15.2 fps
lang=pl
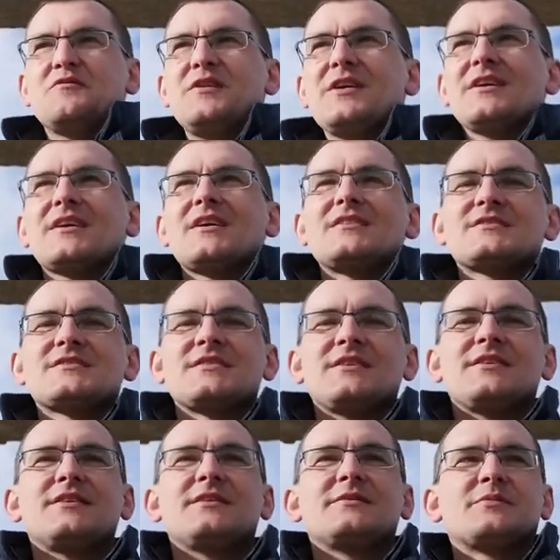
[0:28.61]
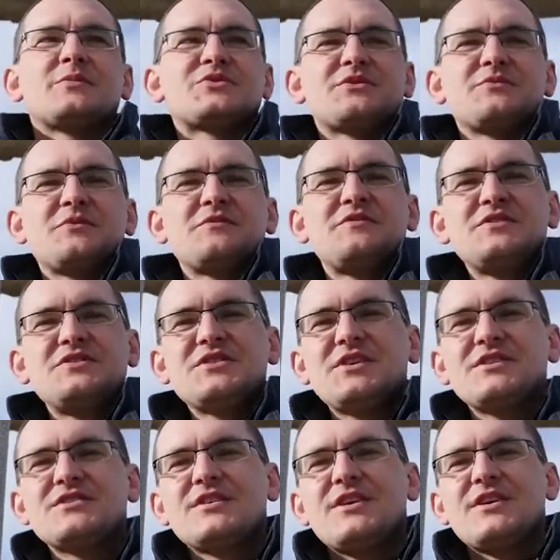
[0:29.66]
Wiele razy możemy
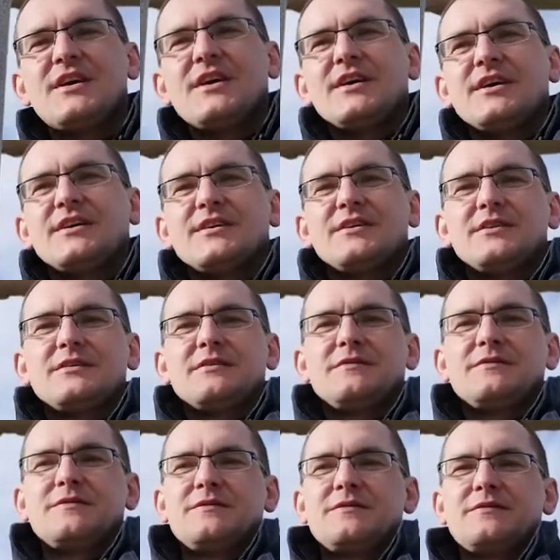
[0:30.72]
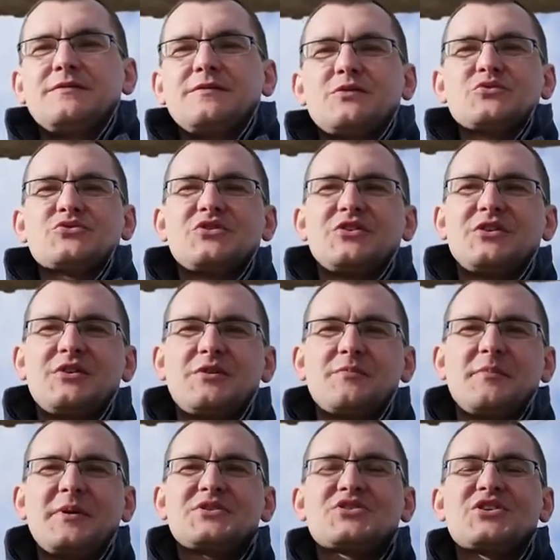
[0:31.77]
widzieć y, w
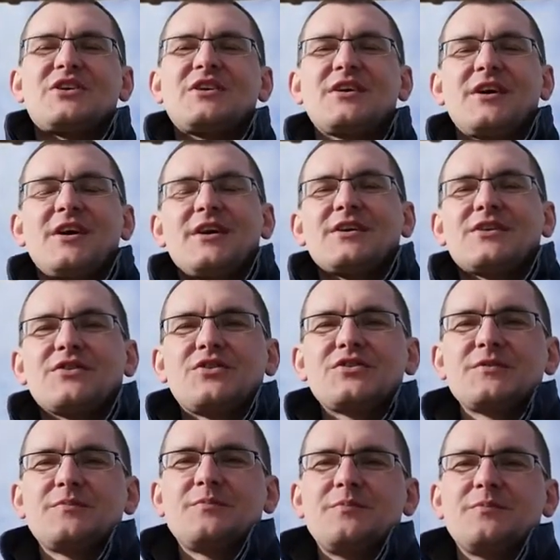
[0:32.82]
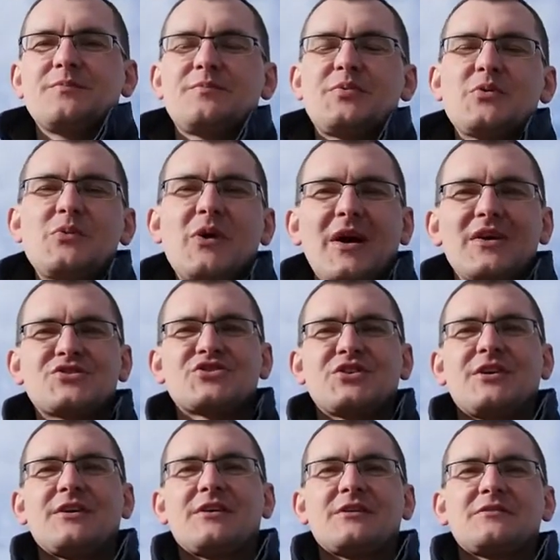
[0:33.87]
różnych meczach, kiedy
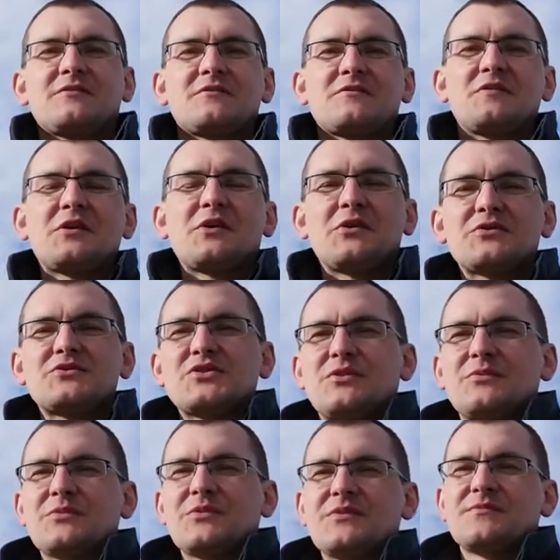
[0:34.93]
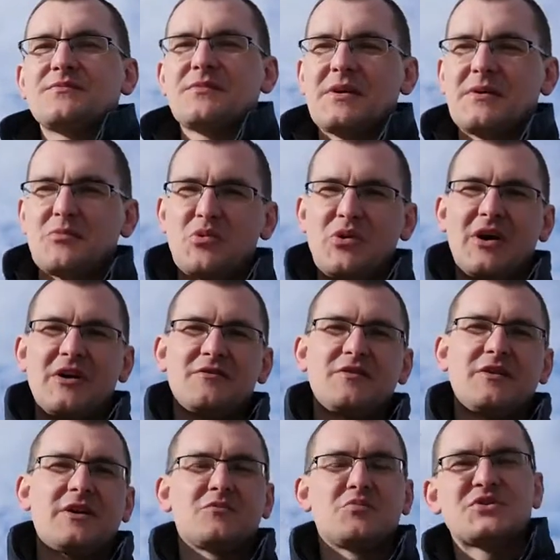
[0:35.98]
piłkarze wychodzą na
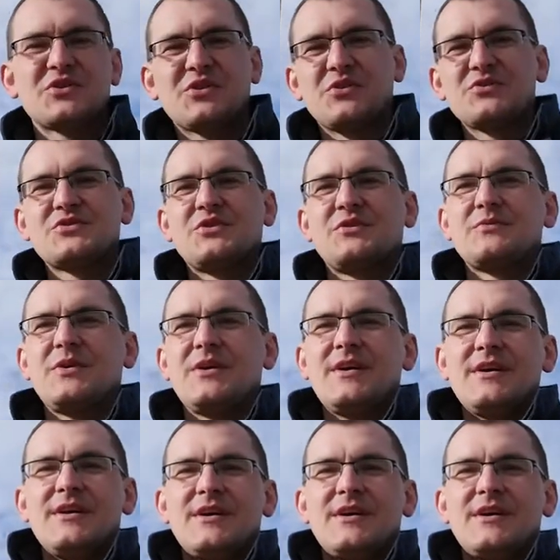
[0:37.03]
murawę albo schodzą,